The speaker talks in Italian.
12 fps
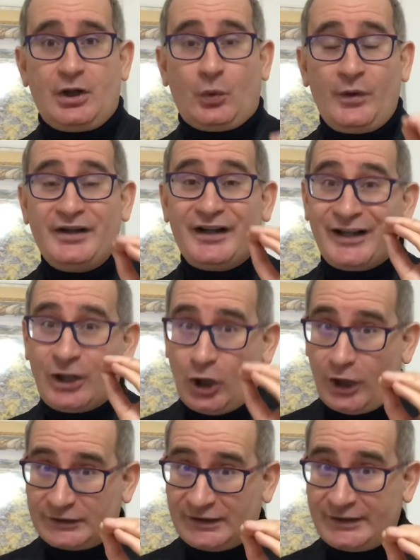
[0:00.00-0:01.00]
Quindi
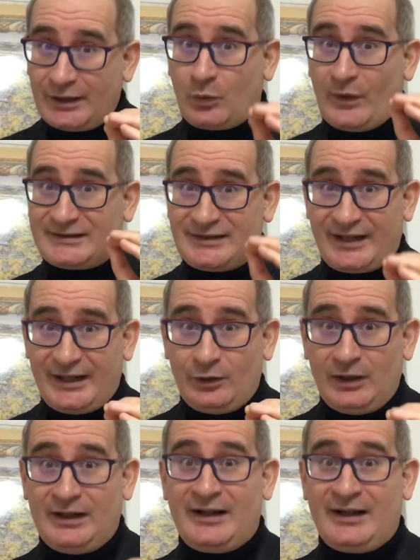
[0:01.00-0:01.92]
ricordati questa regola,